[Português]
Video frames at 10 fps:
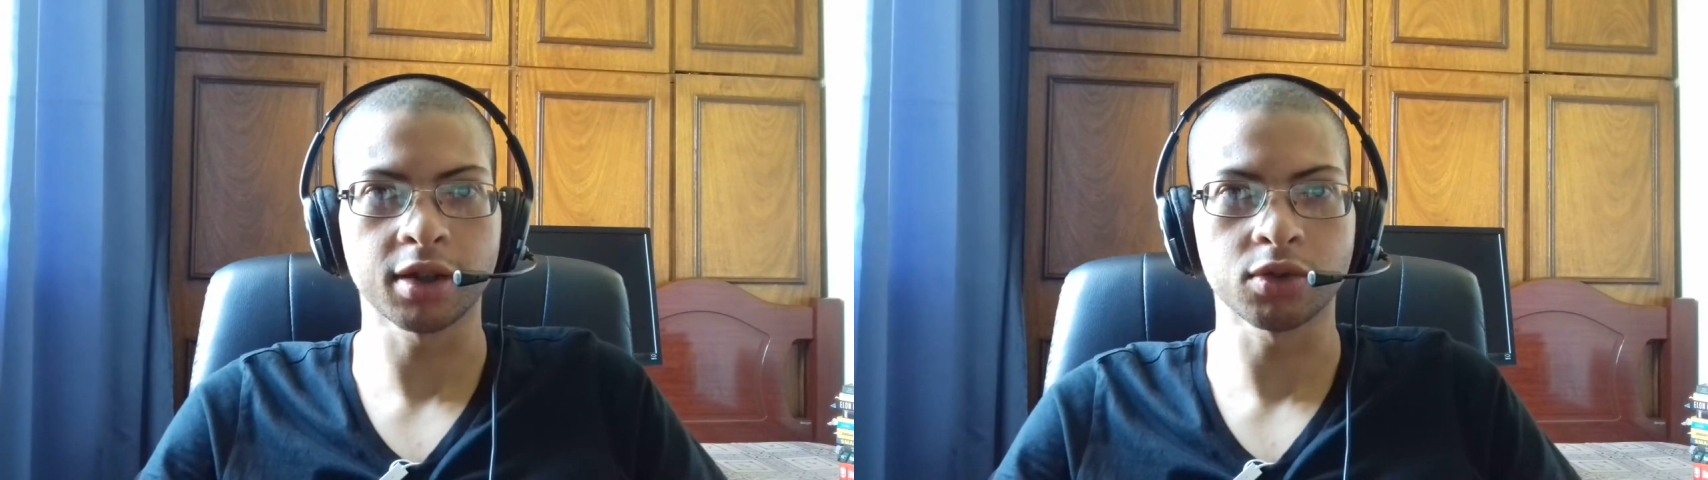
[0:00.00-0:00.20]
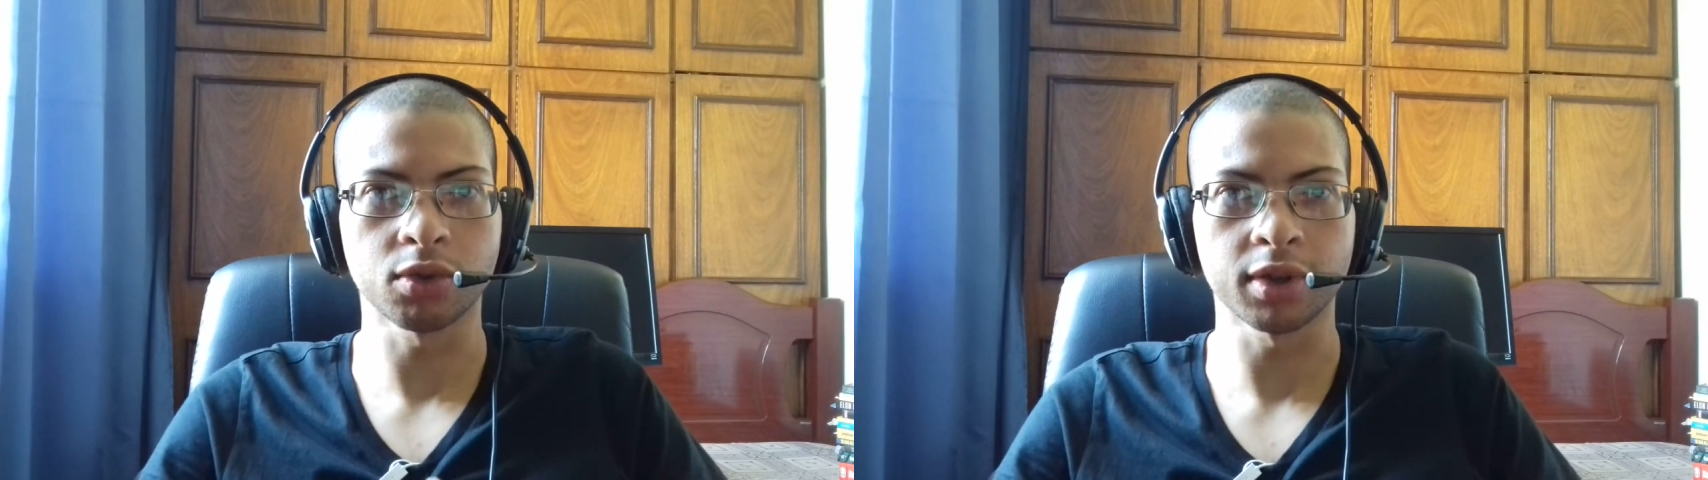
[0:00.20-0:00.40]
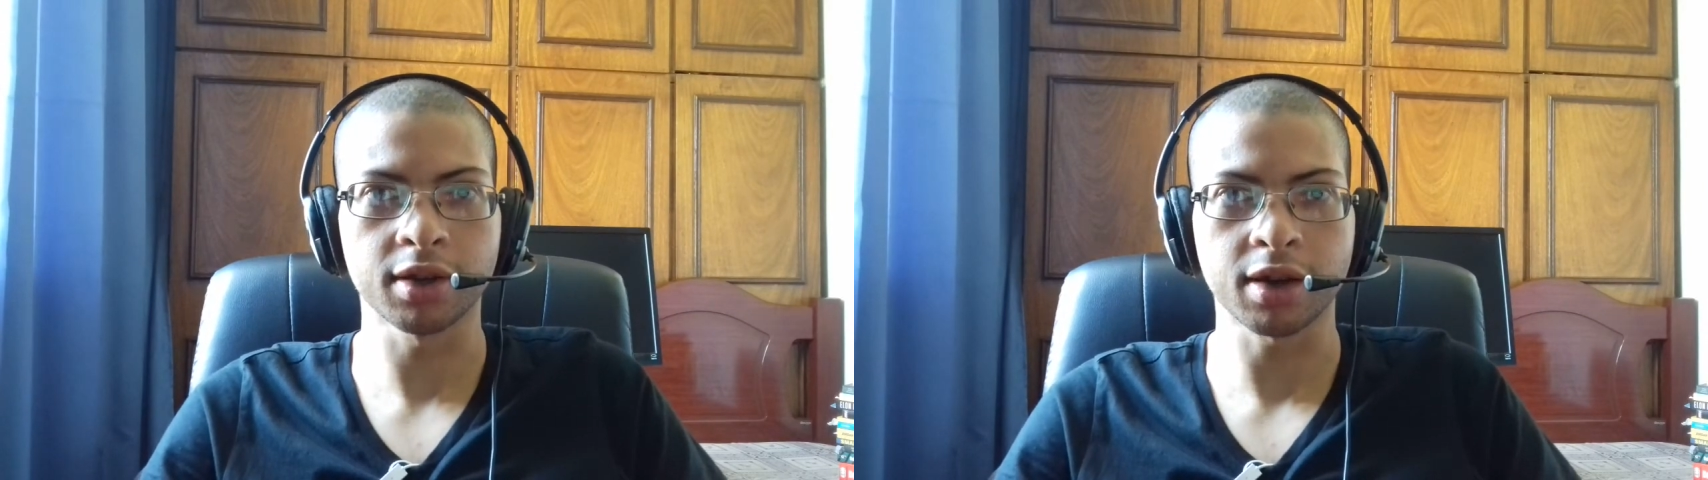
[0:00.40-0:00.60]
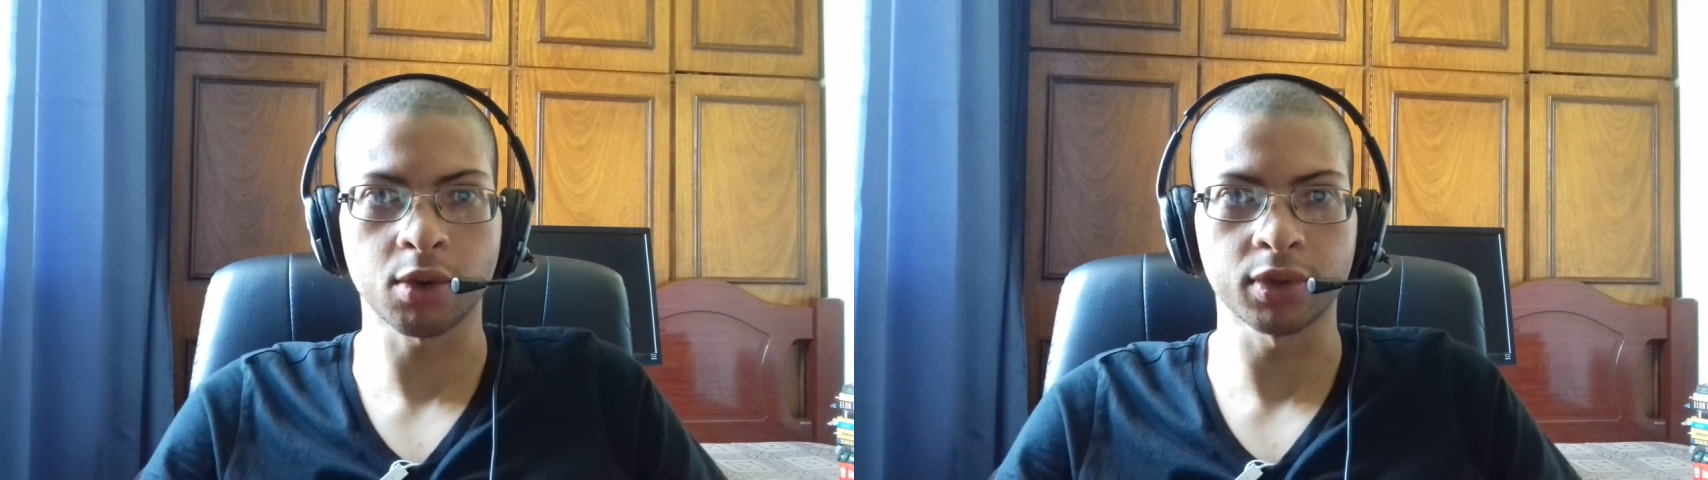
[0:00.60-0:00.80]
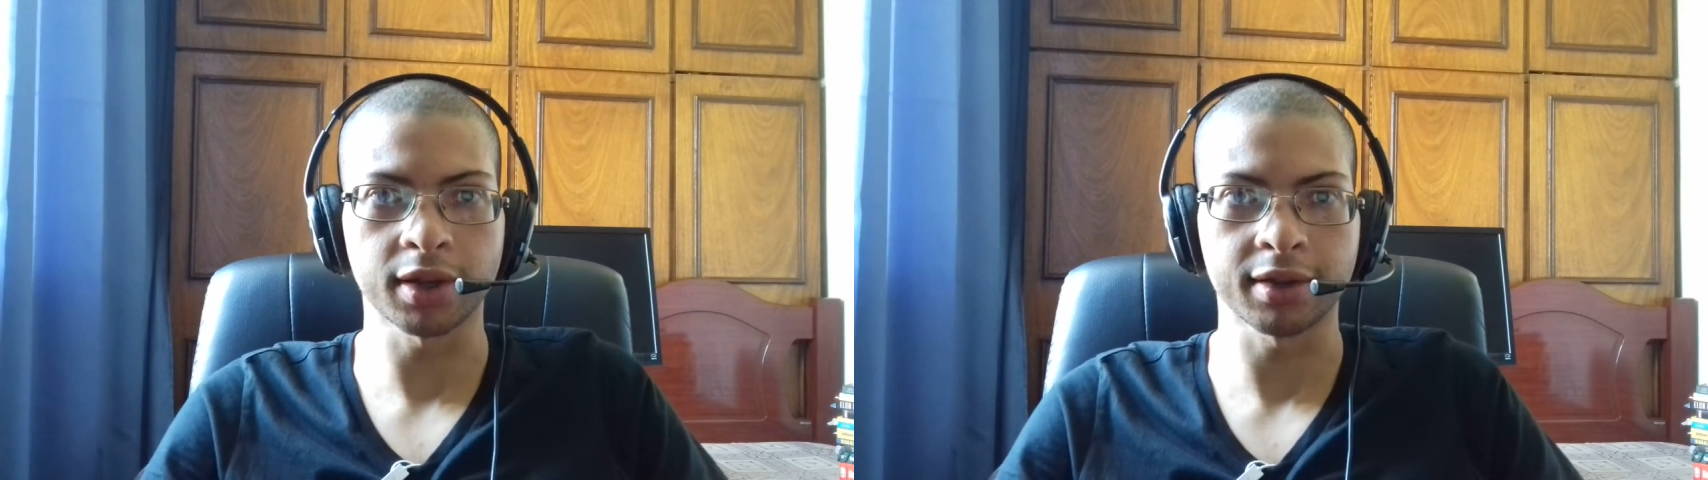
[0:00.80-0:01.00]
das coisas que
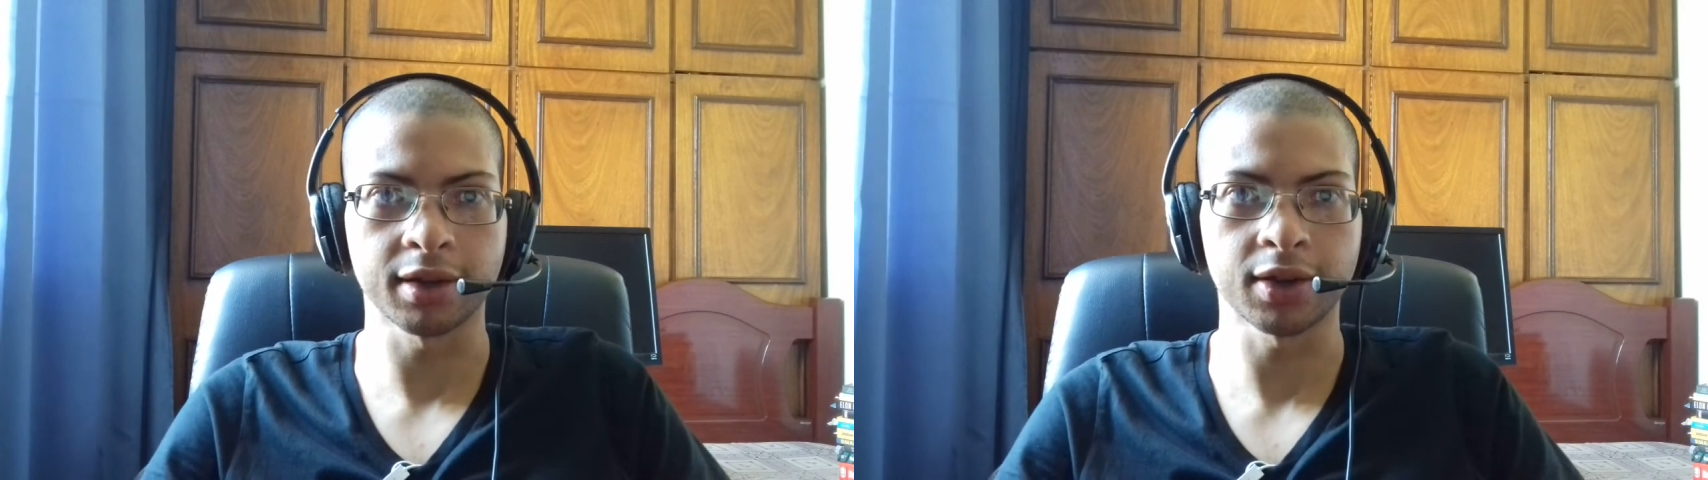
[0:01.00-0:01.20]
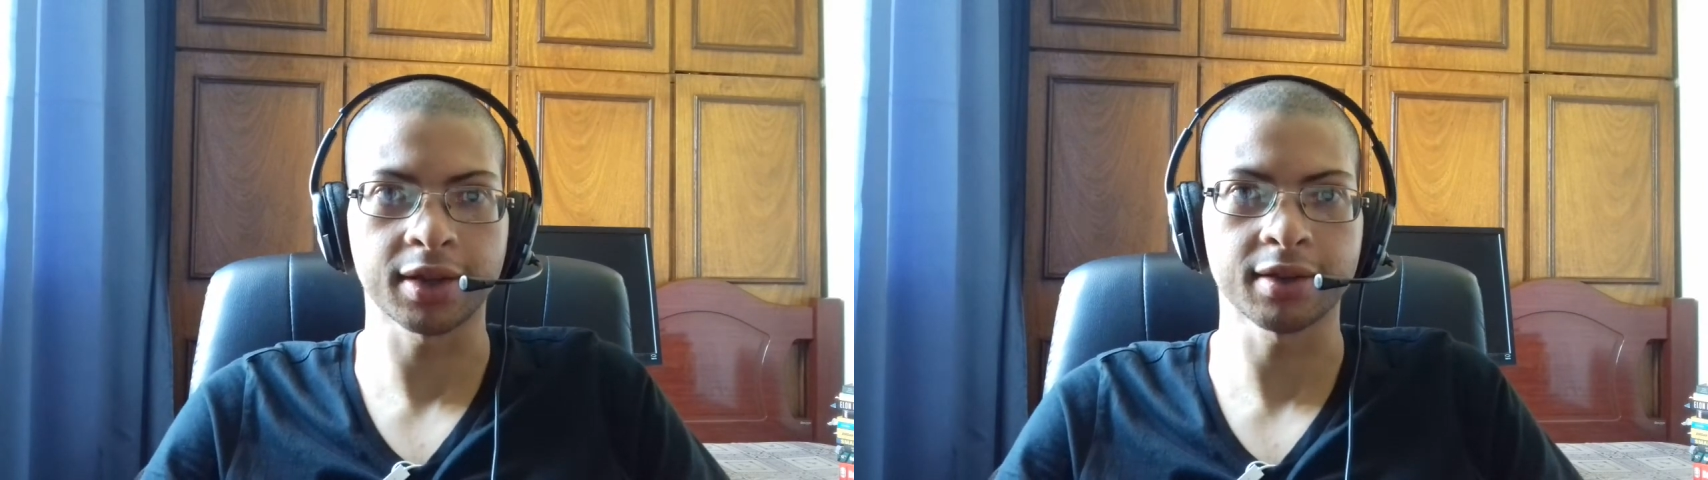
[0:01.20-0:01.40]
aconteceram essa